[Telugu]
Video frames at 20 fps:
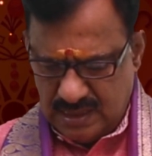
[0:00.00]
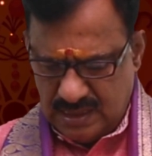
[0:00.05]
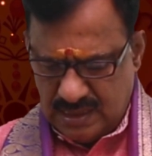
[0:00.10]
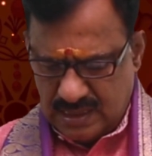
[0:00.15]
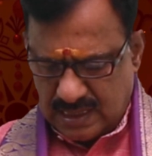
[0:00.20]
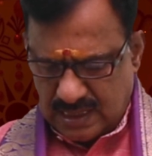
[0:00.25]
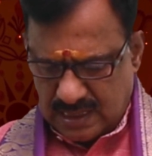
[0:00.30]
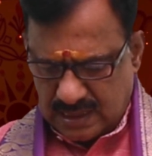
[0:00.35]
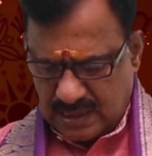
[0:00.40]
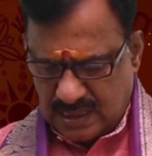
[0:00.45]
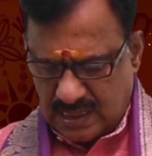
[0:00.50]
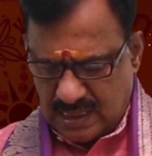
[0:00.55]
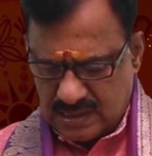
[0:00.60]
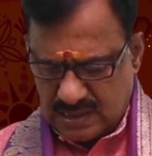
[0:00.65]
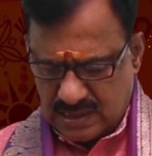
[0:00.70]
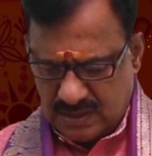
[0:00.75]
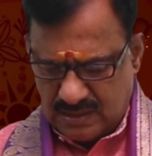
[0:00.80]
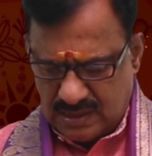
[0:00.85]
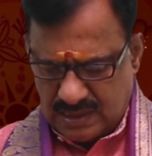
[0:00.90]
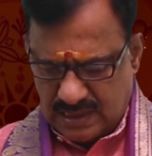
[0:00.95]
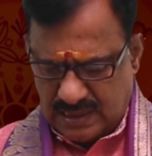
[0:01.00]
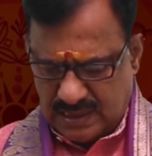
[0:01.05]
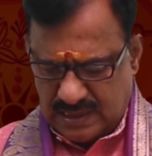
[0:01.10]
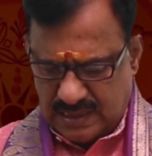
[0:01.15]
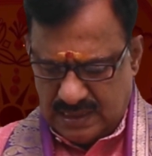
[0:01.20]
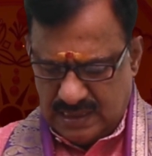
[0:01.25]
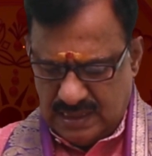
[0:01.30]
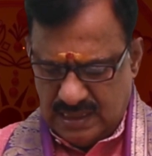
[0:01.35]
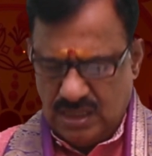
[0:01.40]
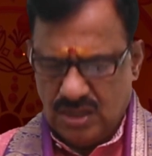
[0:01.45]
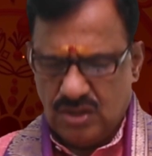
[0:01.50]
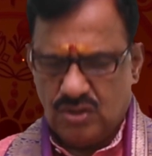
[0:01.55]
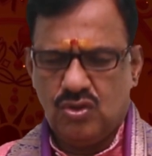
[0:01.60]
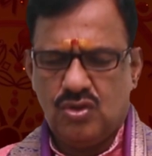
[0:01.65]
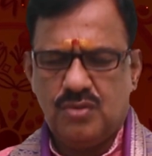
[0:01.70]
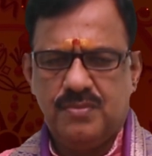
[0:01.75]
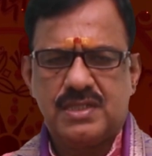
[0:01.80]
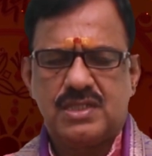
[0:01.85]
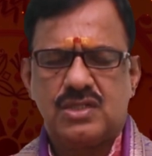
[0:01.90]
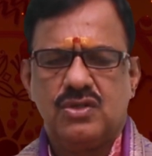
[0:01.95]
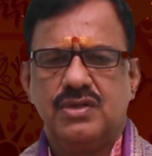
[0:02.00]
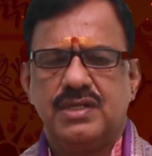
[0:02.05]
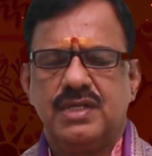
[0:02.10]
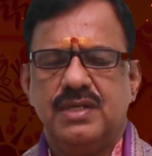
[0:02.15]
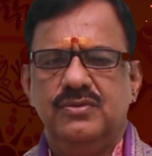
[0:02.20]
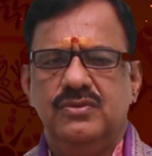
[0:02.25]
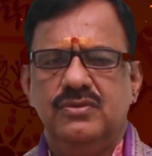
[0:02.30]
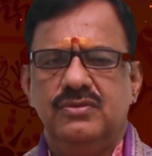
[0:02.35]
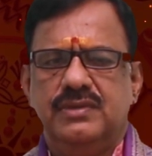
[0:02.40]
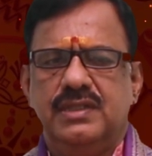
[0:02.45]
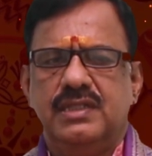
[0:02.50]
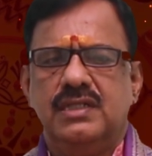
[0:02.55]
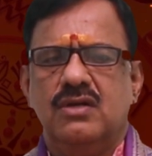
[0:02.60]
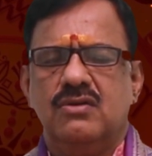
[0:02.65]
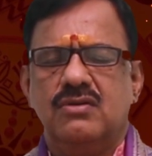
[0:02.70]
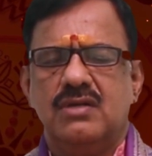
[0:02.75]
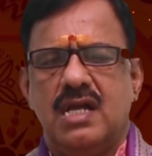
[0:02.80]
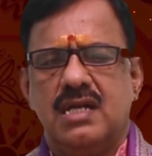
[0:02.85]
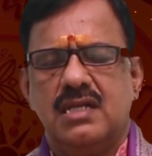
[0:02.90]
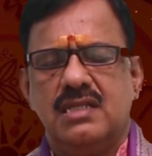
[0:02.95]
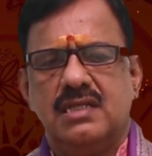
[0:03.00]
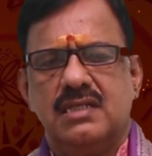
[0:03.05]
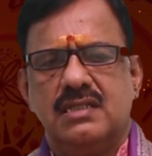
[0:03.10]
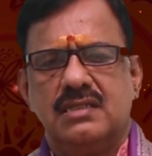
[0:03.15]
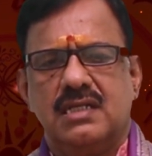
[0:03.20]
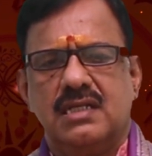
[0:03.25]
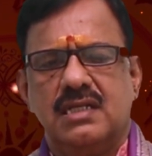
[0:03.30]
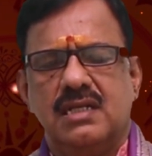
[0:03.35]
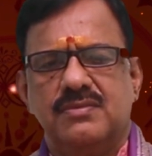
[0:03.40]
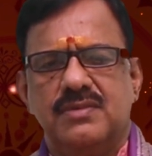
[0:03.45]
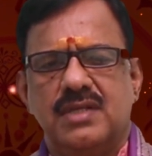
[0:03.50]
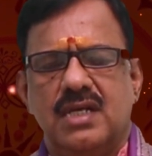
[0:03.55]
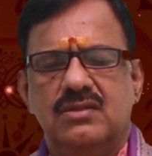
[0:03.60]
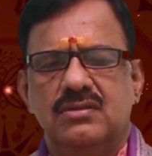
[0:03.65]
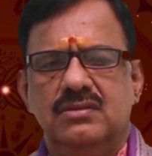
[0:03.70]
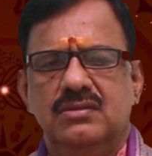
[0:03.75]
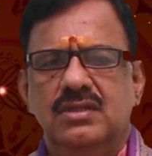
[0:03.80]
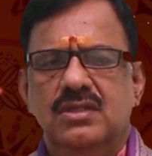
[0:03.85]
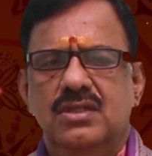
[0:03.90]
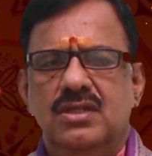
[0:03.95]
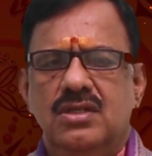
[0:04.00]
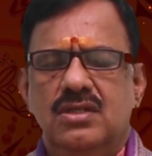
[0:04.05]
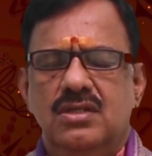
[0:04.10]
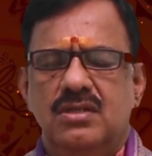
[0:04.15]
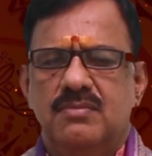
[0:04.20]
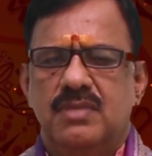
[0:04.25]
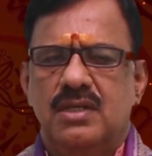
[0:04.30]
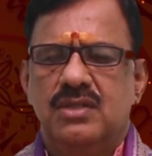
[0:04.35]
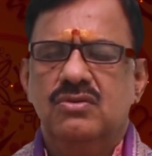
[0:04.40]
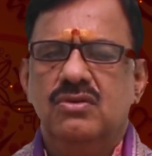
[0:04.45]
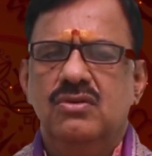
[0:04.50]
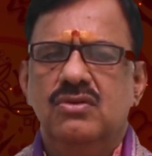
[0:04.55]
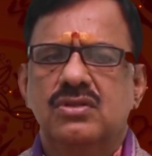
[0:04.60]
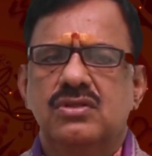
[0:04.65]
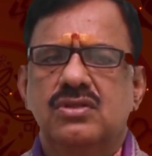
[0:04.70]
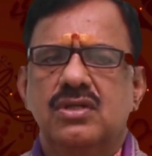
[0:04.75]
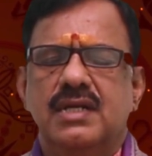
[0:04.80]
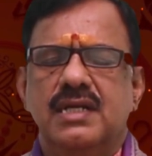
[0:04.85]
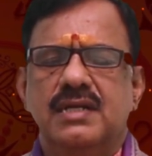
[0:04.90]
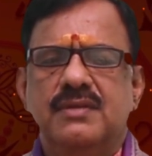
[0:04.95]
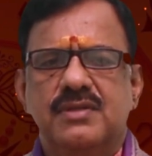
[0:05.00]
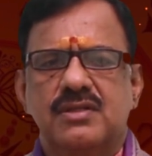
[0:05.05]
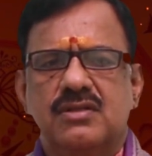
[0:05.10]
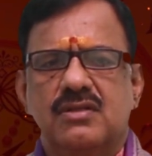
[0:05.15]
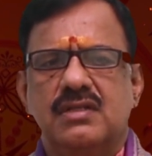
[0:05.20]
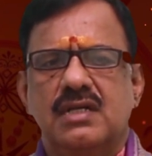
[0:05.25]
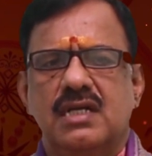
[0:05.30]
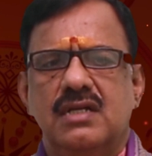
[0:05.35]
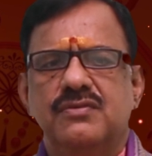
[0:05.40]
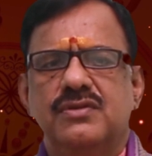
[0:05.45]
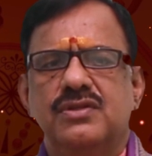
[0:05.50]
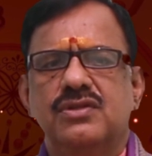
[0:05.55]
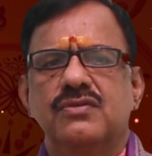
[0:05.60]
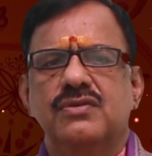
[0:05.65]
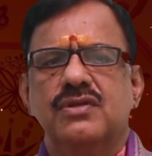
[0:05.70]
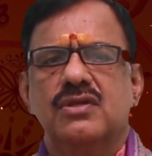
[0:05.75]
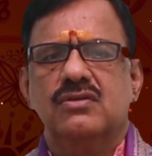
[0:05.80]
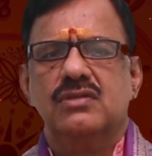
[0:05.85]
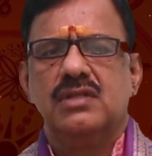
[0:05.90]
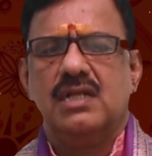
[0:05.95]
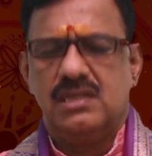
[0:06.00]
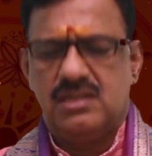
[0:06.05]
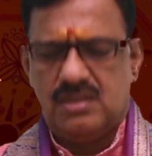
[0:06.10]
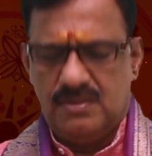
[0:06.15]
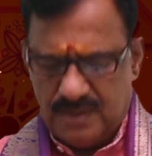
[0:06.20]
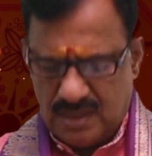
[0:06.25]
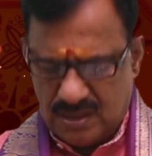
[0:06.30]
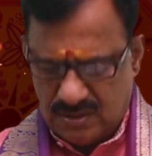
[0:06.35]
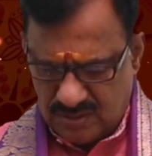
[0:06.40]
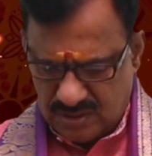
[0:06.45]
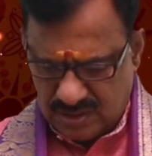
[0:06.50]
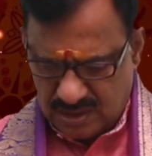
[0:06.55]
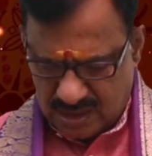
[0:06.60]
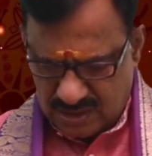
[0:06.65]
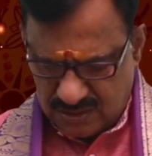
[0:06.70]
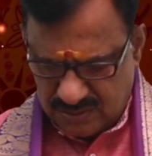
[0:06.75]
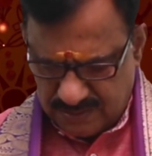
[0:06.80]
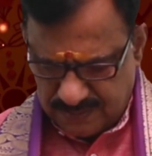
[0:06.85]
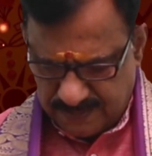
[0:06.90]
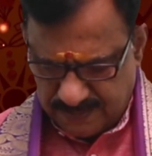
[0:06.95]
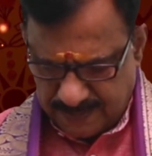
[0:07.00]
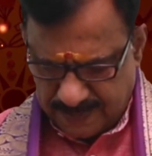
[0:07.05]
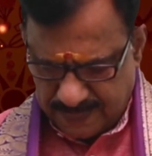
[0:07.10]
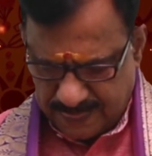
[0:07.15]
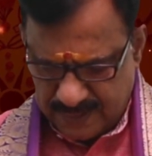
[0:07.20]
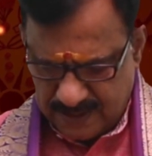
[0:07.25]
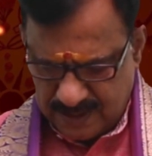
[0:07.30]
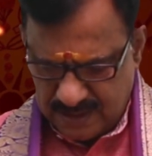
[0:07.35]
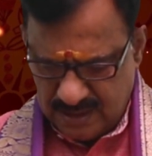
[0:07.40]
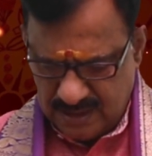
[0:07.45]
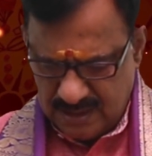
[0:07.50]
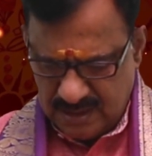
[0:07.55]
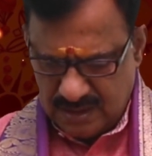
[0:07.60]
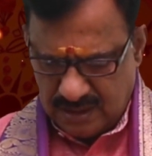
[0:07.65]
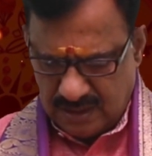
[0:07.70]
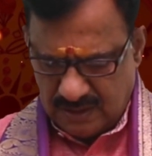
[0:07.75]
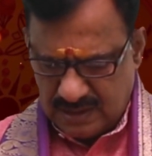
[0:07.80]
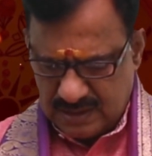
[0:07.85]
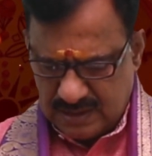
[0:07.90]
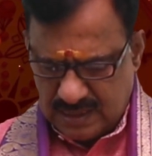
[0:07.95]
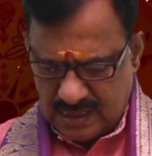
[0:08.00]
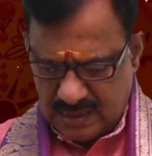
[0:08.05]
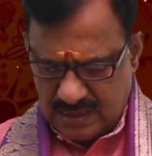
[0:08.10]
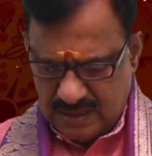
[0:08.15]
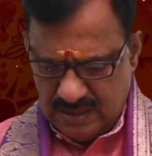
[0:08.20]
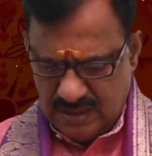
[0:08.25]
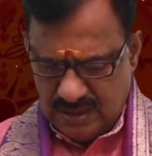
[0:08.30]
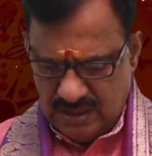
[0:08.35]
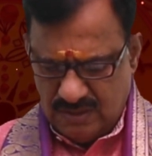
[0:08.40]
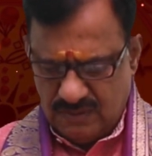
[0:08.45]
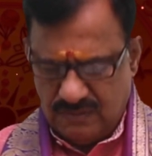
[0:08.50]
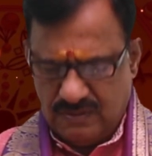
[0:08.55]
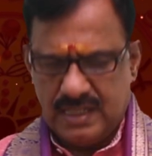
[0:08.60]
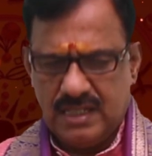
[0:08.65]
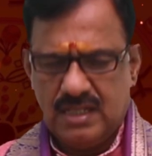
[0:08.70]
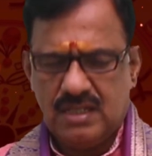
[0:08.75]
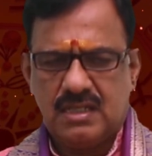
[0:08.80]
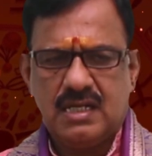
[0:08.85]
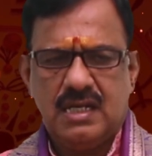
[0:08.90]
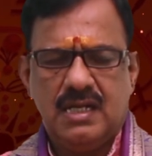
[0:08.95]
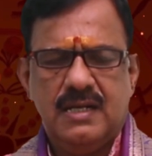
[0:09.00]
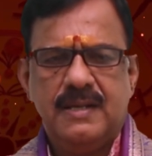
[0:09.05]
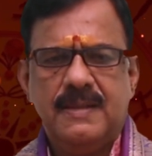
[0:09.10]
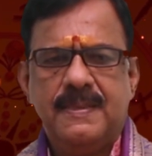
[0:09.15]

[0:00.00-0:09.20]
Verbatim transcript: ఈ కర్కట రాశి వారికి కుటుంబ సౌఖ్యము ఇంట్లో కూడా ఆనందంగా అందరం కలుపుతారు బంధువులతో కానీ మిత్రులతో కానీ విందు వినోదాలతో పాల్గొంటారు తర్వాత వారి యొక్క